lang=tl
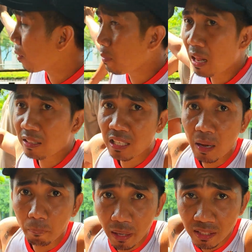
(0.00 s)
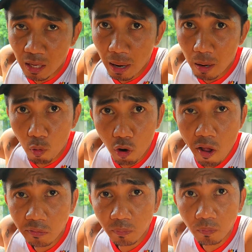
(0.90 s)
katabi lang siya ng Festival
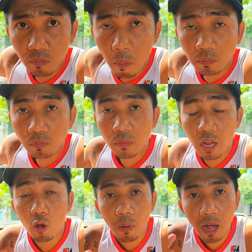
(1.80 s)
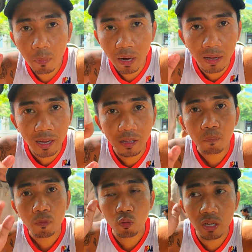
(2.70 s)
Mall, naku mga kabarangay,
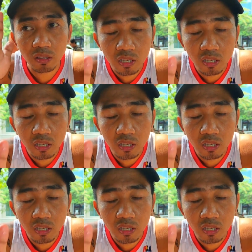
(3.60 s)
kung